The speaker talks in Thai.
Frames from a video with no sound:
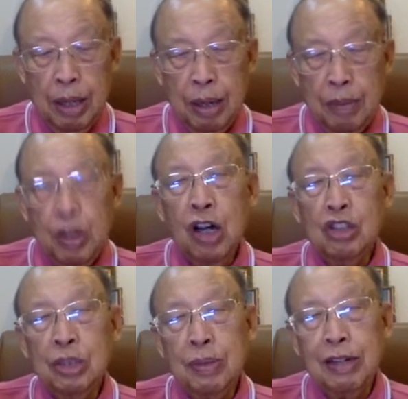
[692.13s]
พี่น้องเขา
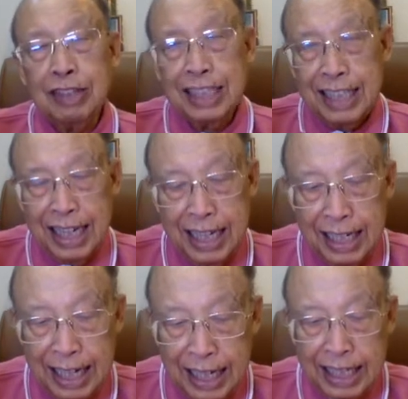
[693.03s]
สิเบิ่งว่าสิ่ง
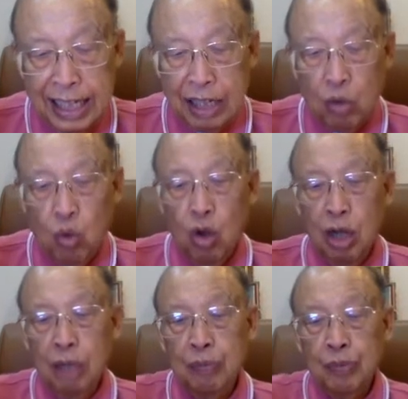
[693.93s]
ได้กีดขวง
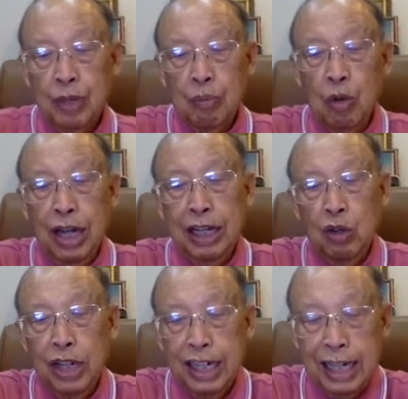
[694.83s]
บ่ให้เขา
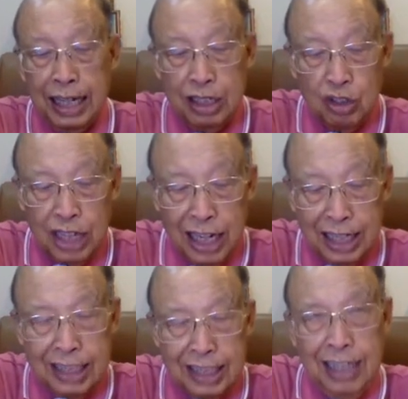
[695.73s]
เห็นการเยียวยารัก
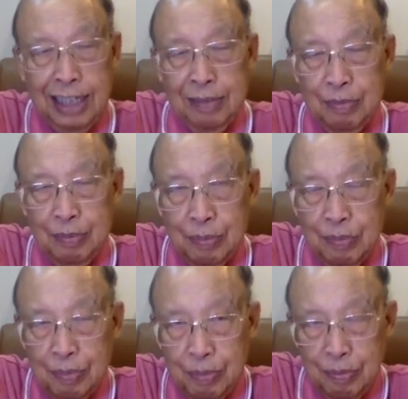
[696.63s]
ษานั่น
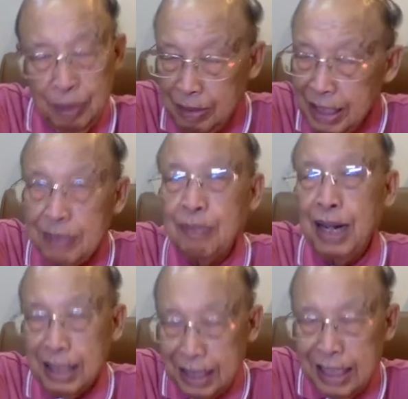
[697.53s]
มันมีบาง
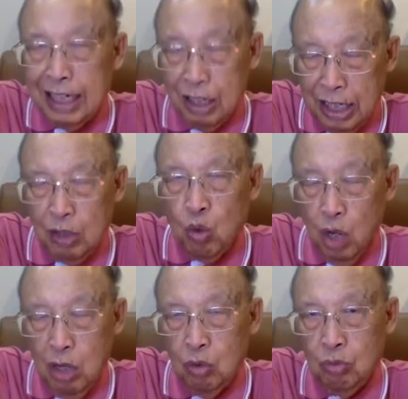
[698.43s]
สิ่งกีดขวาง
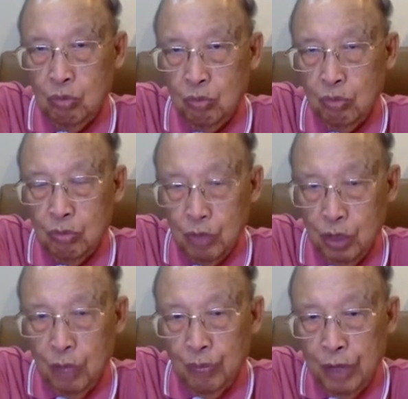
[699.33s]
เขา
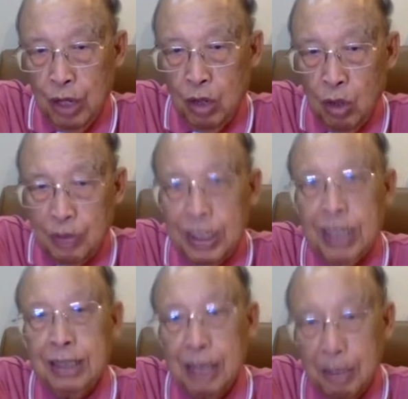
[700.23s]
เนาะความจริง
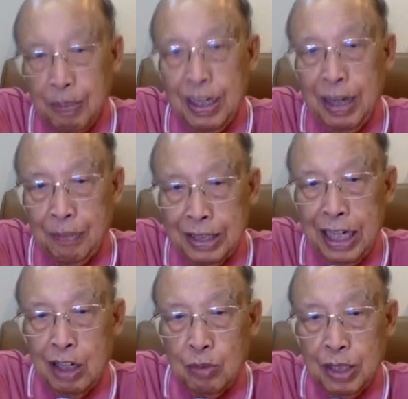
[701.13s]
ถึงเป็นน้ำพระทัย
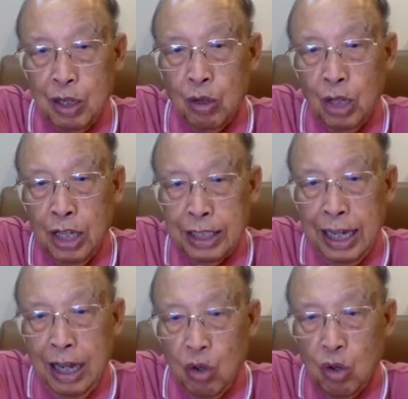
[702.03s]
ของพระเจ้า แต่
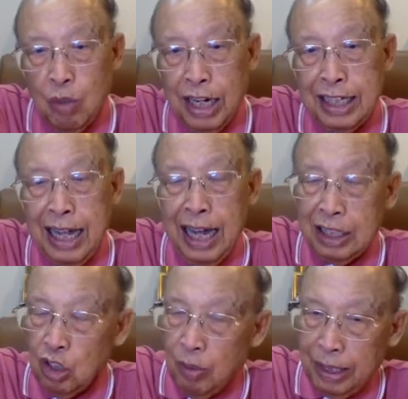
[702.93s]
เขาก็บ่ได้อย่างอัต
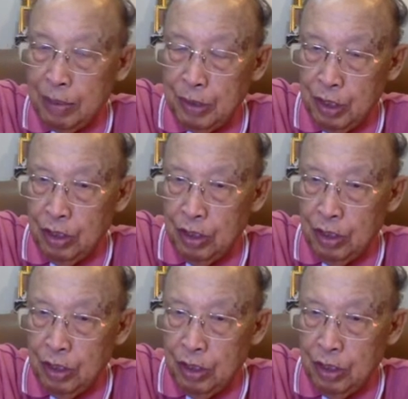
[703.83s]
โนมัติเลยพี่น้อง